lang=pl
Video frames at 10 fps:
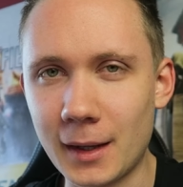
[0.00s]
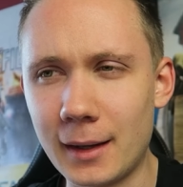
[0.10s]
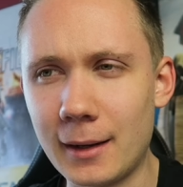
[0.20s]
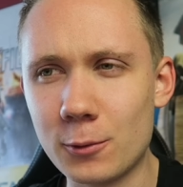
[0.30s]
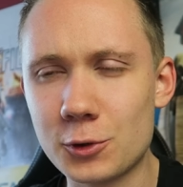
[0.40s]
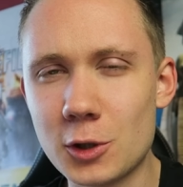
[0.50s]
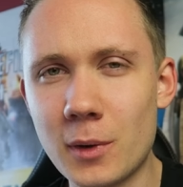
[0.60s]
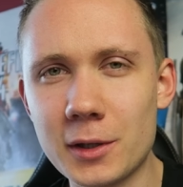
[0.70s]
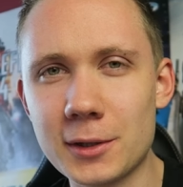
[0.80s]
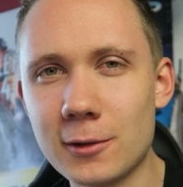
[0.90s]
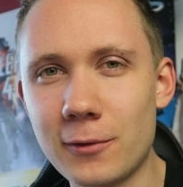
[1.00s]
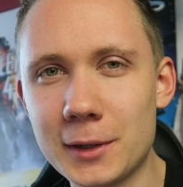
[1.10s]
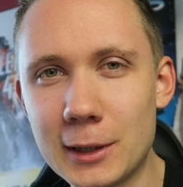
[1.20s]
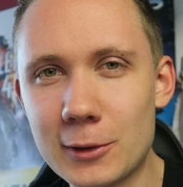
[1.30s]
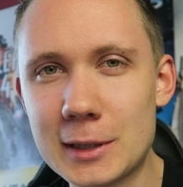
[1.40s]
A utrzymanie takiego
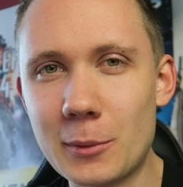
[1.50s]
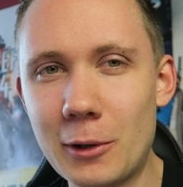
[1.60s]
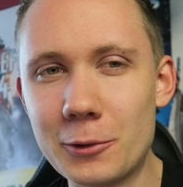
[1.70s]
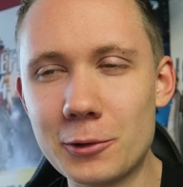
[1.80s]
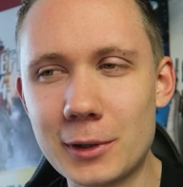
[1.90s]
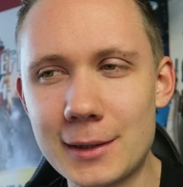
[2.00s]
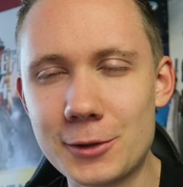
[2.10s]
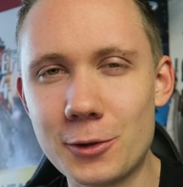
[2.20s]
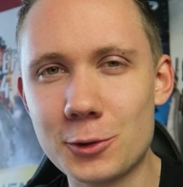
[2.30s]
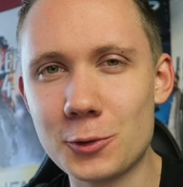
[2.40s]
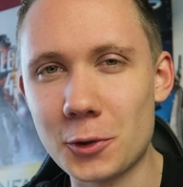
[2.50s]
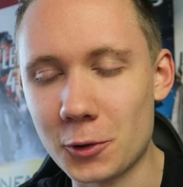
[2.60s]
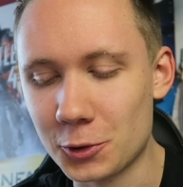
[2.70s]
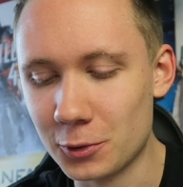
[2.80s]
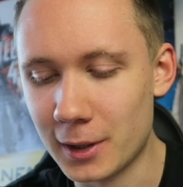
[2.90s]
fajnego samochodu też dość dużo
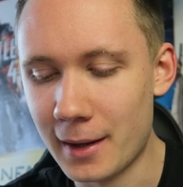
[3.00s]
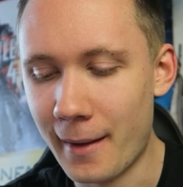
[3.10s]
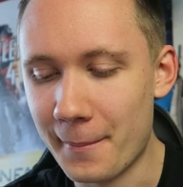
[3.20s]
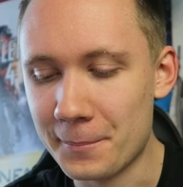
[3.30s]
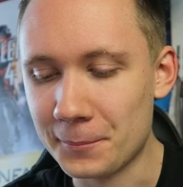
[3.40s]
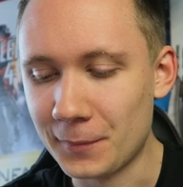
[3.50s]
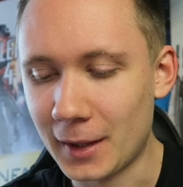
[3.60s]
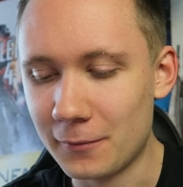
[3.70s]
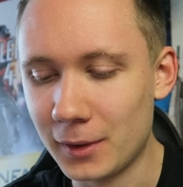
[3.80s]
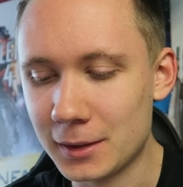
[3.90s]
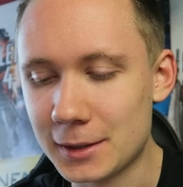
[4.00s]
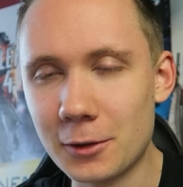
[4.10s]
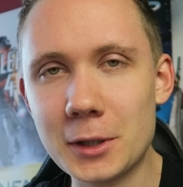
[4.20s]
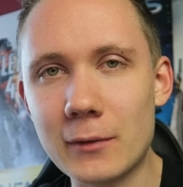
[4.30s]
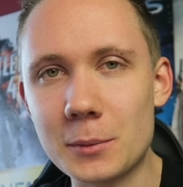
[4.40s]
kosztuje. Więc
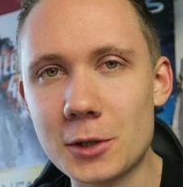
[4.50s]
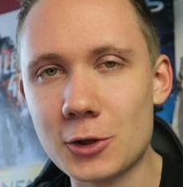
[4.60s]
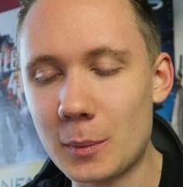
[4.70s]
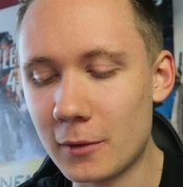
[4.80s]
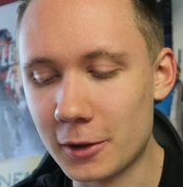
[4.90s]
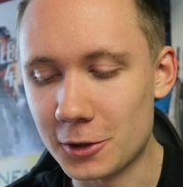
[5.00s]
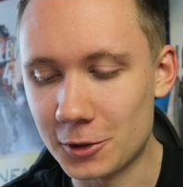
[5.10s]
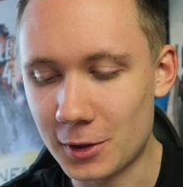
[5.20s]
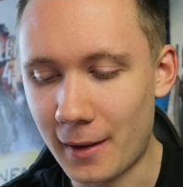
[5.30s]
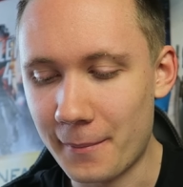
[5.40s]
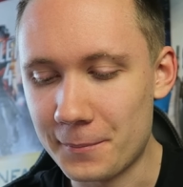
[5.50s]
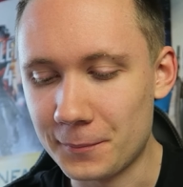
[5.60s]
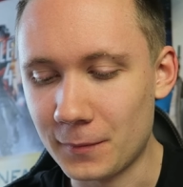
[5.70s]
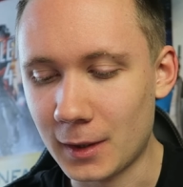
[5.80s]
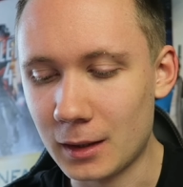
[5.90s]
no nie wiem, ciężko powiedzieć.
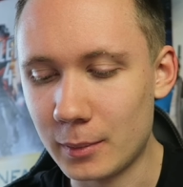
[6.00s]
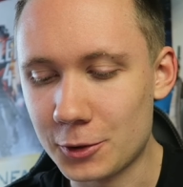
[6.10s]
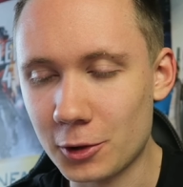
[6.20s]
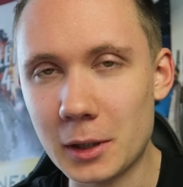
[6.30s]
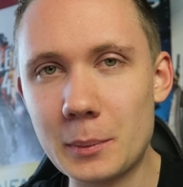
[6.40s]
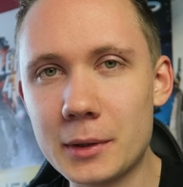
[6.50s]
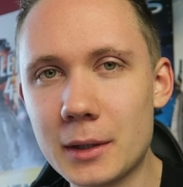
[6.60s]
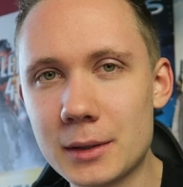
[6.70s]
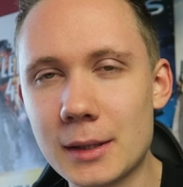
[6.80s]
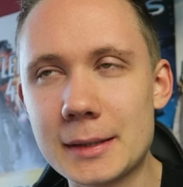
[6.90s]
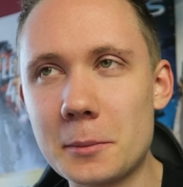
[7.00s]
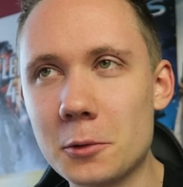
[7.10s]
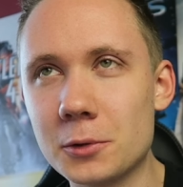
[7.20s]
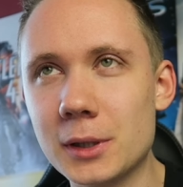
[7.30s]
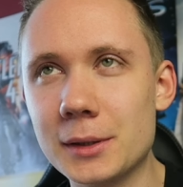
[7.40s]
Chyba szkoda mi pieniędzy na
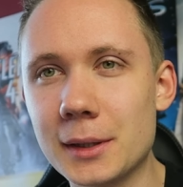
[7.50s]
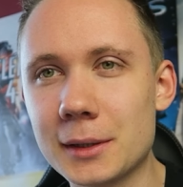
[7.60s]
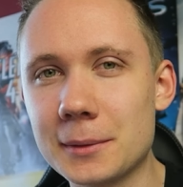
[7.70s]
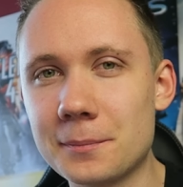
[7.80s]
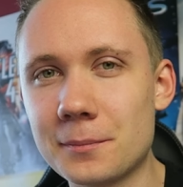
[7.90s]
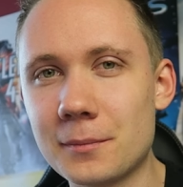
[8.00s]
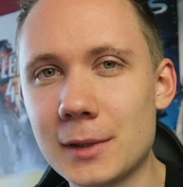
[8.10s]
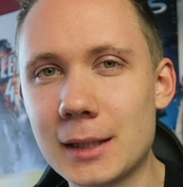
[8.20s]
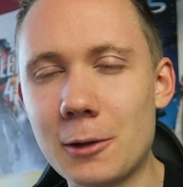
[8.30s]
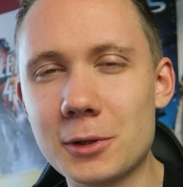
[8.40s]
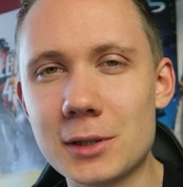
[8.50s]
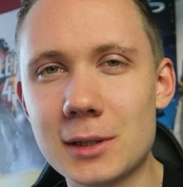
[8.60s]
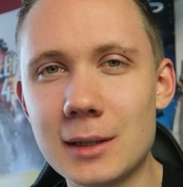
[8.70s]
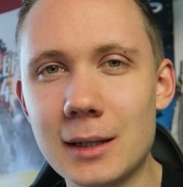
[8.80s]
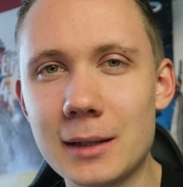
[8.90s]
samochód jednak. Tych aut
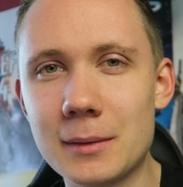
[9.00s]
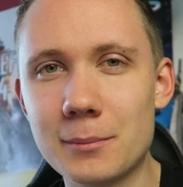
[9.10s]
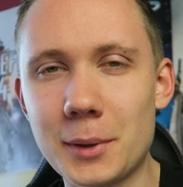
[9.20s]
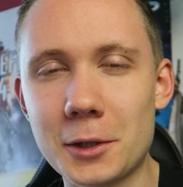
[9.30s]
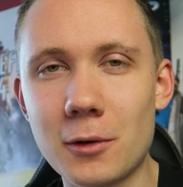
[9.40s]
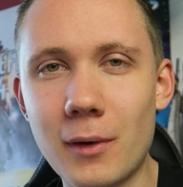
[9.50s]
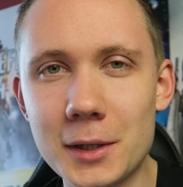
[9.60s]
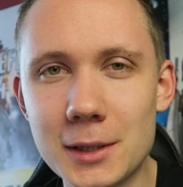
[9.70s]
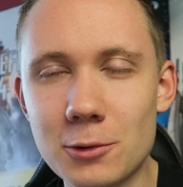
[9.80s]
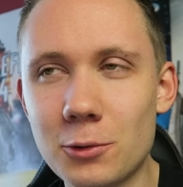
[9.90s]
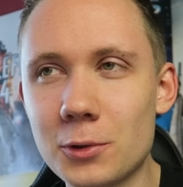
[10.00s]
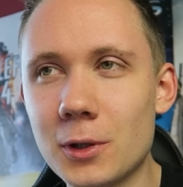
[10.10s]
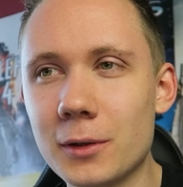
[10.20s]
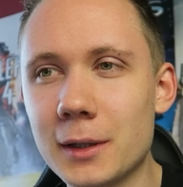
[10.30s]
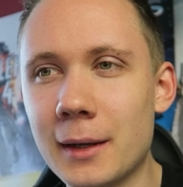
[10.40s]
jest tyle, parkowanie jest
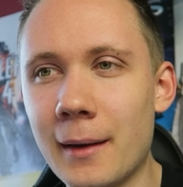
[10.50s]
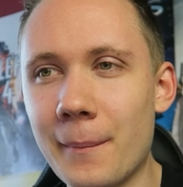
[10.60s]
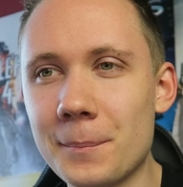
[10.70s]
utrudnione.